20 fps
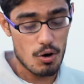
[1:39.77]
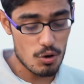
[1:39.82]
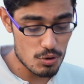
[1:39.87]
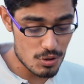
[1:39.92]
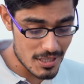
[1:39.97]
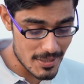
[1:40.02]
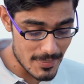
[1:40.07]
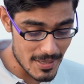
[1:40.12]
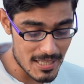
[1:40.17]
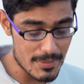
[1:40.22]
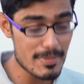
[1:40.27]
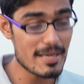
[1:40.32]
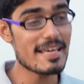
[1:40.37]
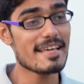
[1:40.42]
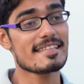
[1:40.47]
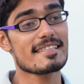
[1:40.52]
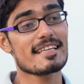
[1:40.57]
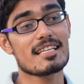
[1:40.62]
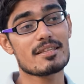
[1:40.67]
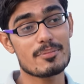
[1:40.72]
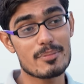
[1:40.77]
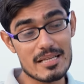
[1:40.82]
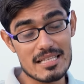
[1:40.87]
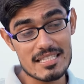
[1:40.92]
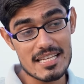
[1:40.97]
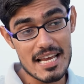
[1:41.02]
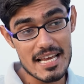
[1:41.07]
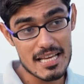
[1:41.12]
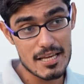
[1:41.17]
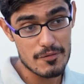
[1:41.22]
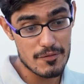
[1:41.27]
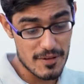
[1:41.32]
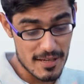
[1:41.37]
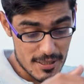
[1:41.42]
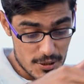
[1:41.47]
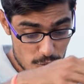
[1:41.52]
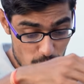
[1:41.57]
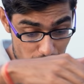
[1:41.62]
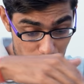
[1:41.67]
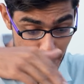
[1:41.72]
और उसके बाद में एक साथ मिल जाएगी फिर
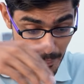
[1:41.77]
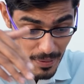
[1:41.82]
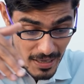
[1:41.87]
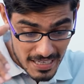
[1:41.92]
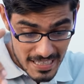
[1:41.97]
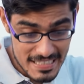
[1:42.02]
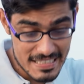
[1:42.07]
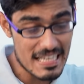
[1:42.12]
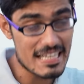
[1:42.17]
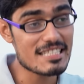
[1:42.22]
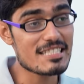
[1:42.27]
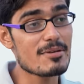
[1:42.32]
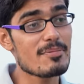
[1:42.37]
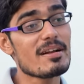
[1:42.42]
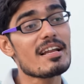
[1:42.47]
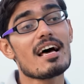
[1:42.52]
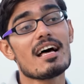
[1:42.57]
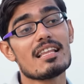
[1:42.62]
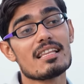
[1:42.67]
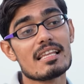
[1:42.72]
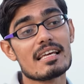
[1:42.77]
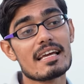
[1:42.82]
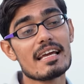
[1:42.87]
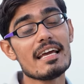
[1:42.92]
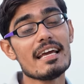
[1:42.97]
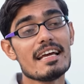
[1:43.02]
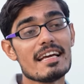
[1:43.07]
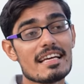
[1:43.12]
इसको एक बड़े सांचे में डाल देंगे